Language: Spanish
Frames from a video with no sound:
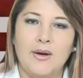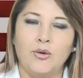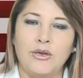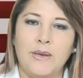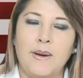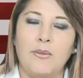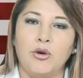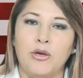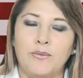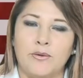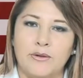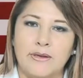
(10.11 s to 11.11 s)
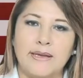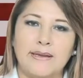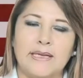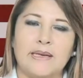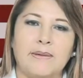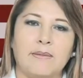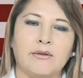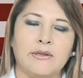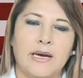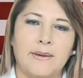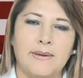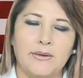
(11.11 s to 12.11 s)
Un tema muy importante que vamos
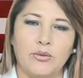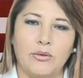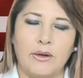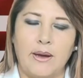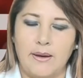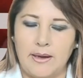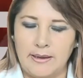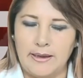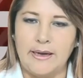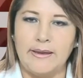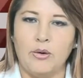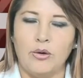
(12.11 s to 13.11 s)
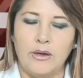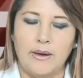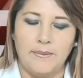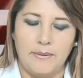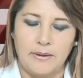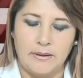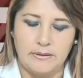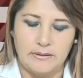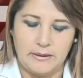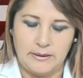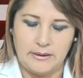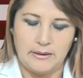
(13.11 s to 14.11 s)
a ver el día de hoy a
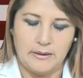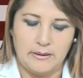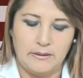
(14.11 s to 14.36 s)
este,